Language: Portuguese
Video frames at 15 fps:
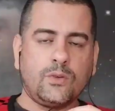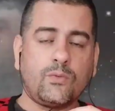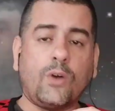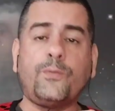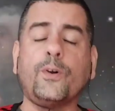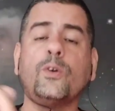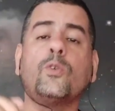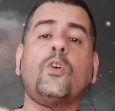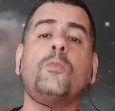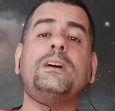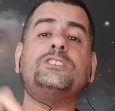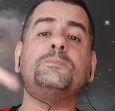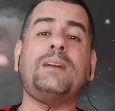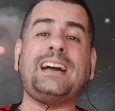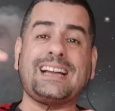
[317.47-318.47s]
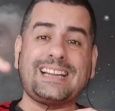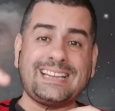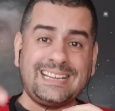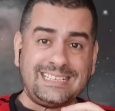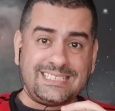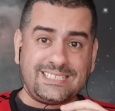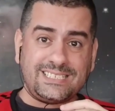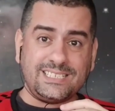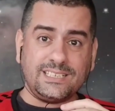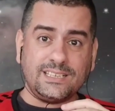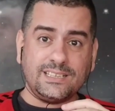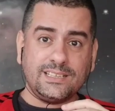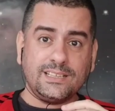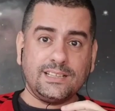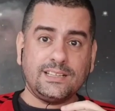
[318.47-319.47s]
Qual foi o gol mais marcante
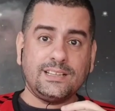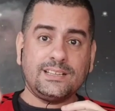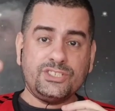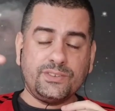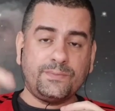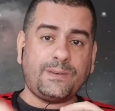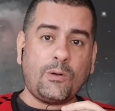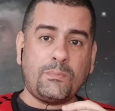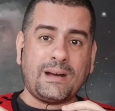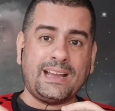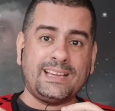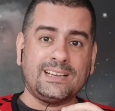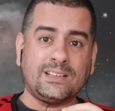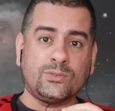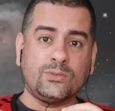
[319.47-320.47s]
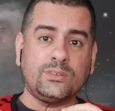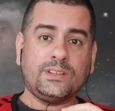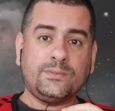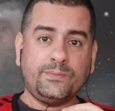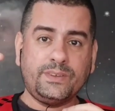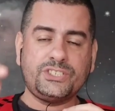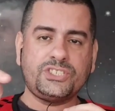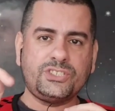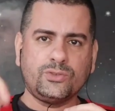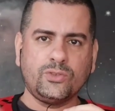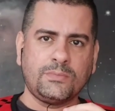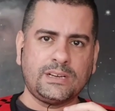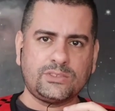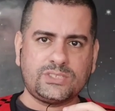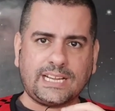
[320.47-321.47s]
de Val Baiano vestindo
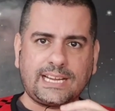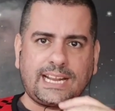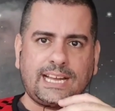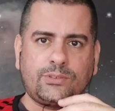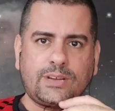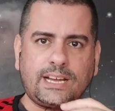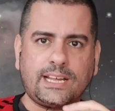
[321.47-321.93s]
o manto sagrado,